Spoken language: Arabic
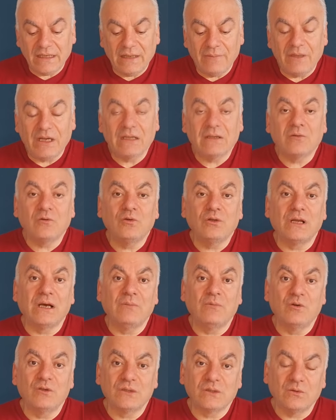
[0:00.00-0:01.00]
لماترونا
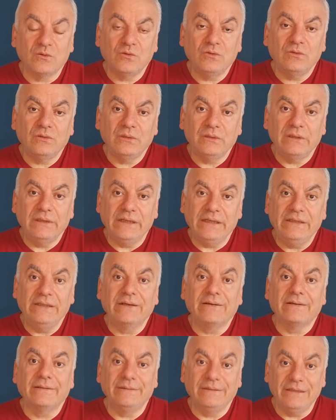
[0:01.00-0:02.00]
موسكو اللي هي
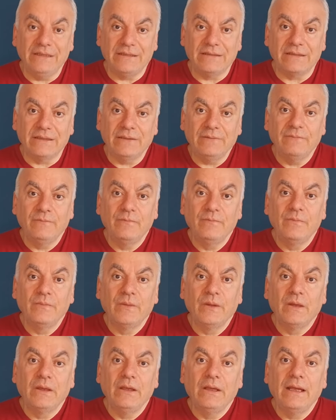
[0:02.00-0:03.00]
قديسة
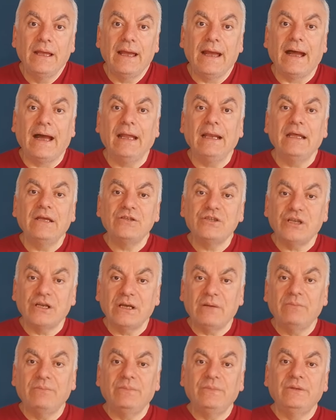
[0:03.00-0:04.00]
على
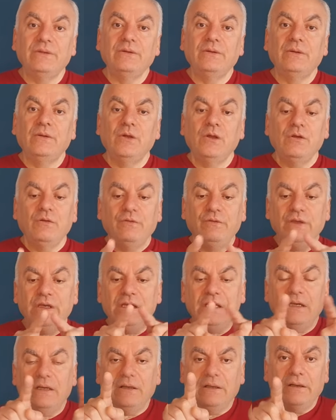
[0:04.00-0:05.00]
جنب
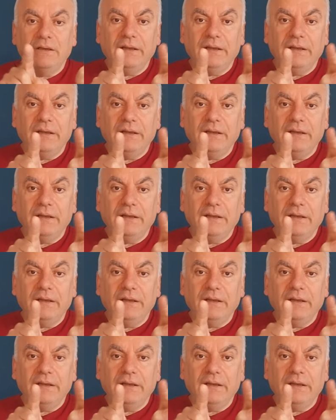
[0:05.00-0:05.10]
في